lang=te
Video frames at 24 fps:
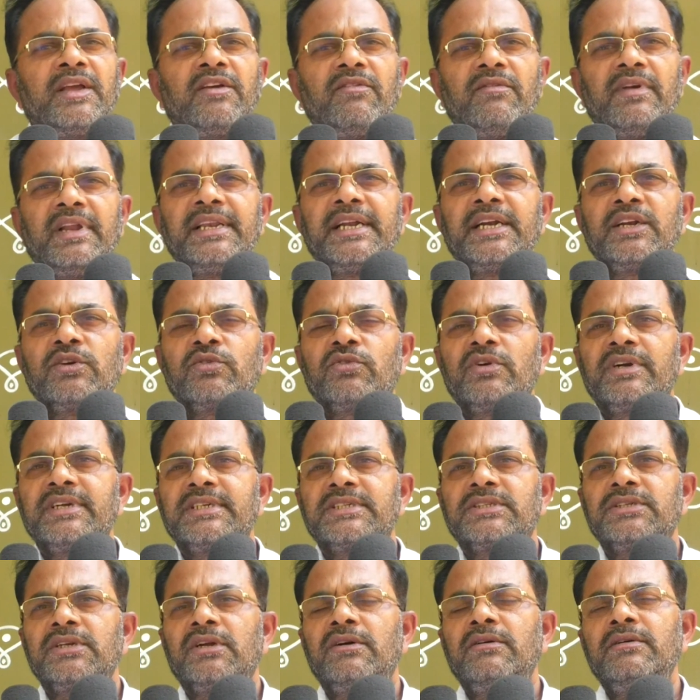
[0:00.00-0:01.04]
వెల్లేడు
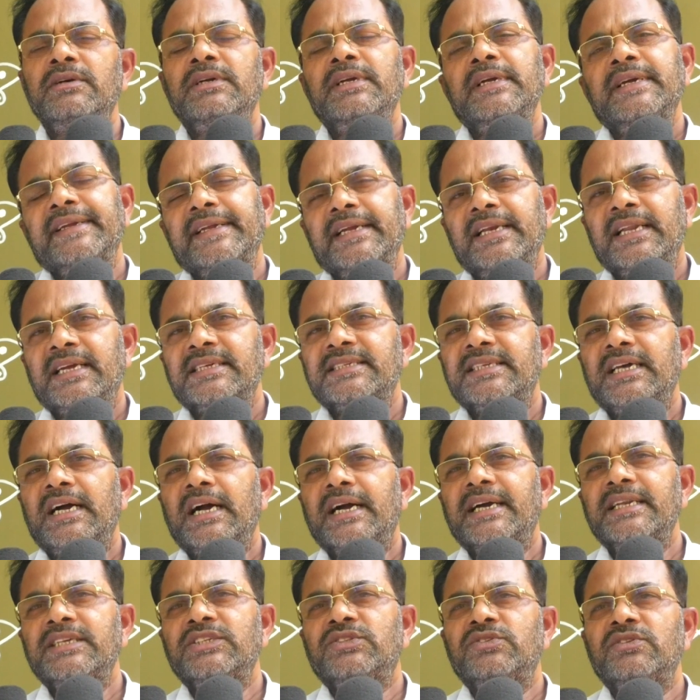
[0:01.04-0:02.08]
కోటేశ్వరరావు వీళ్ళకి
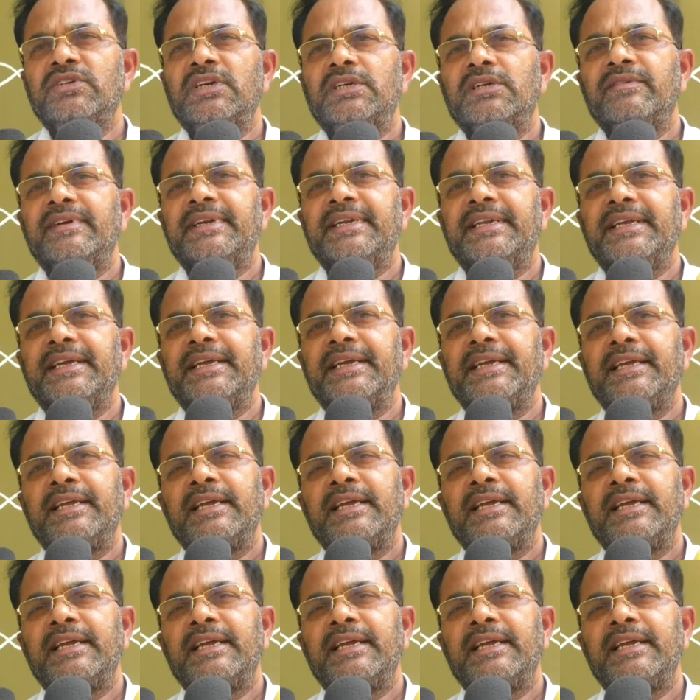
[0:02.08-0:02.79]
సహకరిస్తున్నటువంటి